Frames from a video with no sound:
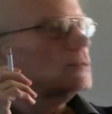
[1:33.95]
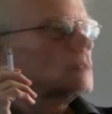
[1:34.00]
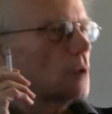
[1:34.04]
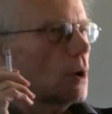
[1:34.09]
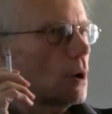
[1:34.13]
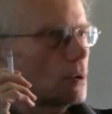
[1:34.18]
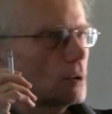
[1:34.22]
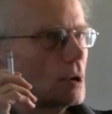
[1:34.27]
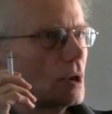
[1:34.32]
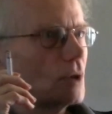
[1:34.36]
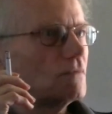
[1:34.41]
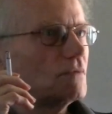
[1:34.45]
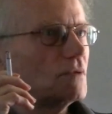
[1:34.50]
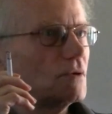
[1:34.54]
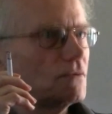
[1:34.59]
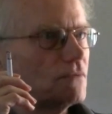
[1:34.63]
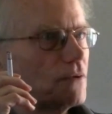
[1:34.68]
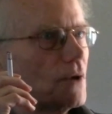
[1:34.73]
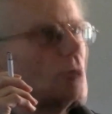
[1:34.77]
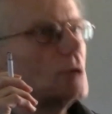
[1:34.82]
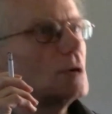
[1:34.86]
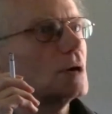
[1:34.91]
und auch irgendwie
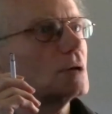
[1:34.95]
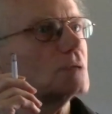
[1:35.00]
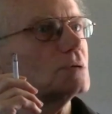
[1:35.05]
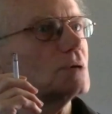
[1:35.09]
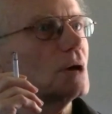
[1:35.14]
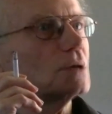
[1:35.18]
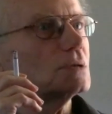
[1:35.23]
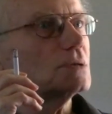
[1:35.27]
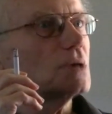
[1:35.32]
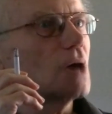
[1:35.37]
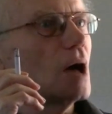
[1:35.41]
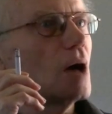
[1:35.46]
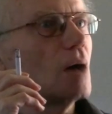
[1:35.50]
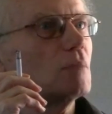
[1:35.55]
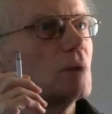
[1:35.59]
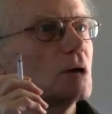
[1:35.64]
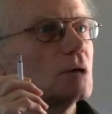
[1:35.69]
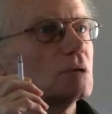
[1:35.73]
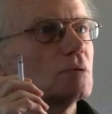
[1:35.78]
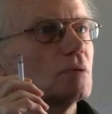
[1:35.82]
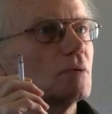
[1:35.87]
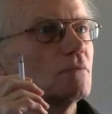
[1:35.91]
Feiertag der
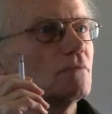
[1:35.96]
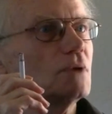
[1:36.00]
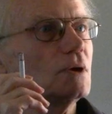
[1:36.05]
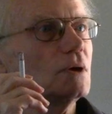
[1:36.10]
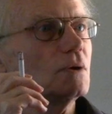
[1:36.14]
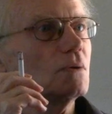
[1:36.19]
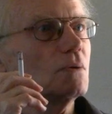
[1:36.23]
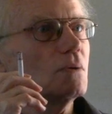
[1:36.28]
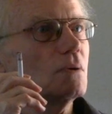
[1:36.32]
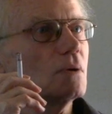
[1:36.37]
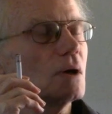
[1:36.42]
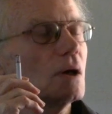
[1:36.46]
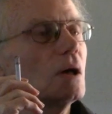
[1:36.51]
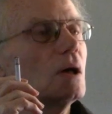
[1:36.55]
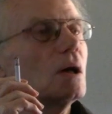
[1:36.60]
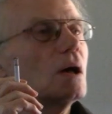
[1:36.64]
Arbeiterbewegung,